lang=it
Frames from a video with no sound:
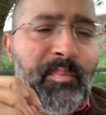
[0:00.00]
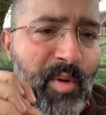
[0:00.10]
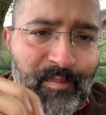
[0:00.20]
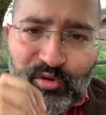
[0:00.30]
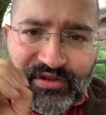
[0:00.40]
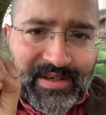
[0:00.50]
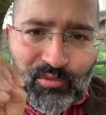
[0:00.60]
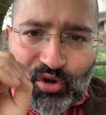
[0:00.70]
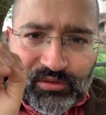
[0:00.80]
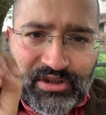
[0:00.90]
Poi
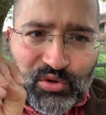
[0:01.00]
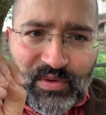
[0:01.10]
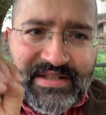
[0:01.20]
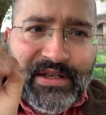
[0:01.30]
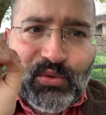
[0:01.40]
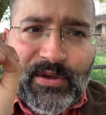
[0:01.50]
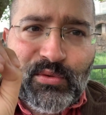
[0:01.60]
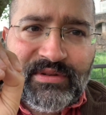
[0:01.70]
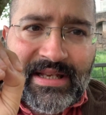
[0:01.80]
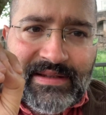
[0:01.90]
possiamo disquisire sui
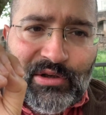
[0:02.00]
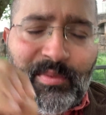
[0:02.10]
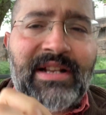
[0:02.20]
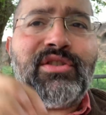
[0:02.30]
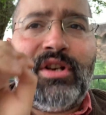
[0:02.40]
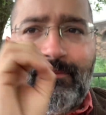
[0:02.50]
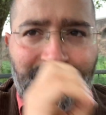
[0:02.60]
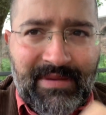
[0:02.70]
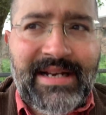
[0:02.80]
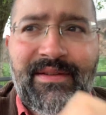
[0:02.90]
risultati dell'operazione,
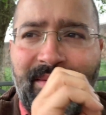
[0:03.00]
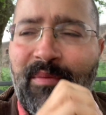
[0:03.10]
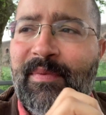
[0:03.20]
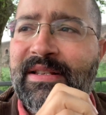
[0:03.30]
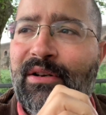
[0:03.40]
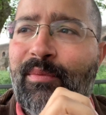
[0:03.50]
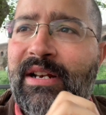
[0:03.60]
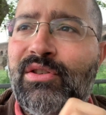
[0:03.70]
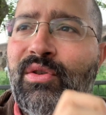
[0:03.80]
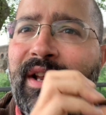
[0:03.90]
ma arriviamo a pensare
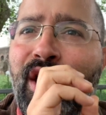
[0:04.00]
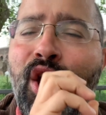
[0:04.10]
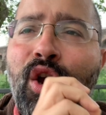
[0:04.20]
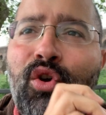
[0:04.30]
all'operazione.